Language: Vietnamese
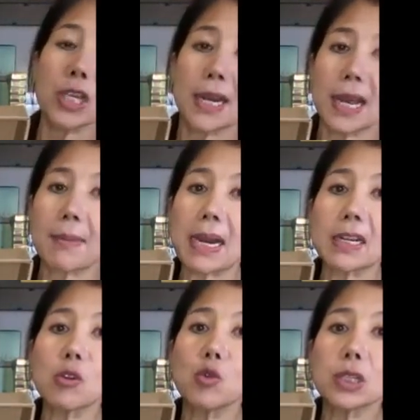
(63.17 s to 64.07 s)
cái cushion
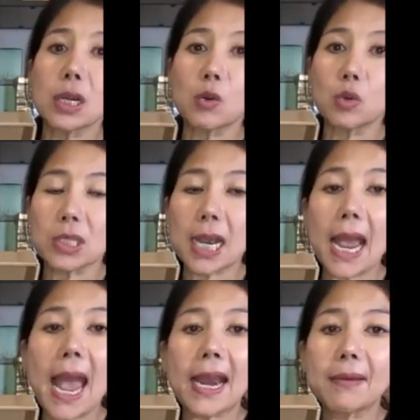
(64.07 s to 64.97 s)
Hà bán cái
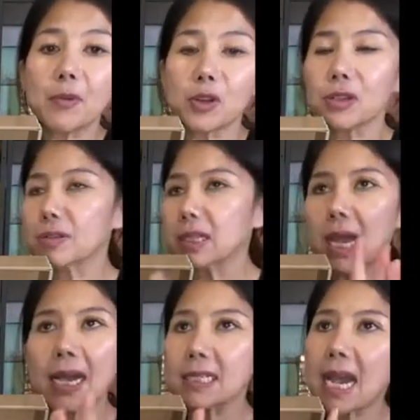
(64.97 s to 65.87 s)
cushion của Saga đấy mọi
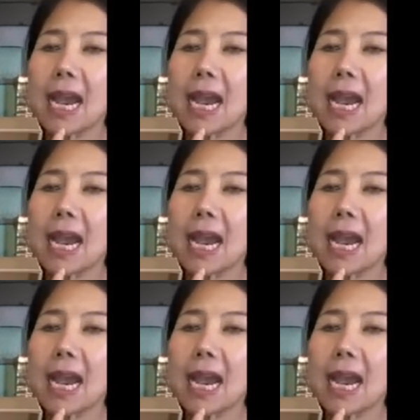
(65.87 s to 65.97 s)
người